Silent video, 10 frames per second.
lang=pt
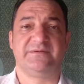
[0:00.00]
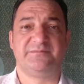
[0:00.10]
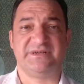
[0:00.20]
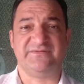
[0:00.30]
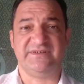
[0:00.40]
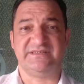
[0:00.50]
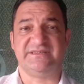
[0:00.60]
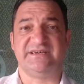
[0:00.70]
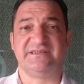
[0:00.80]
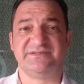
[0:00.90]
para a vida
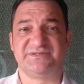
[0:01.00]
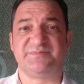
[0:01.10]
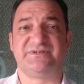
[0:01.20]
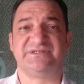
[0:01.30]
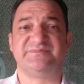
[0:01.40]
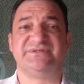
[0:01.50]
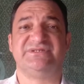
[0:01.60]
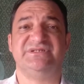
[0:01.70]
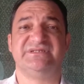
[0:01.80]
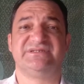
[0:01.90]
dela nos próximos
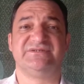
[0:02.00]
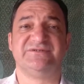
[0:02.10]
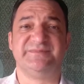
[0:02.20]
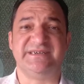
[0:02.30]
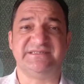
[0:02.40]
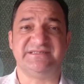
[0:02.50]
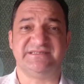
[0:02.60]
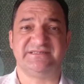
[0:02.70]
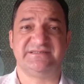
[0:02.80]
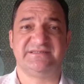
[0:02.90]
dias ou
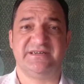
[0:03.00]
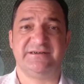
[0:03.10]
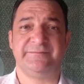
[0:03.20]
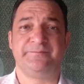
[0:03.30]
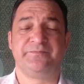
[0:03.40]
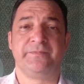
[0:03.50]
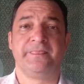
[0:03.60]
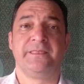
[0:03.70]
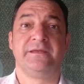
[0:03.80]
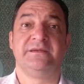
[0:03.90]
meses, tá?
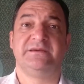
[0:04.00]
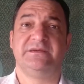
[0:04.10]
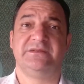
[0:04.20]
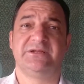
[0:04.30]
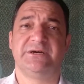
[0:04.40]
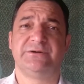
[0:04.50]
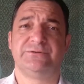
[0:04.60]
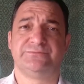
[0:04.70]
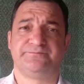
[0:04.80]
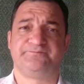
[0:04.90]
Então,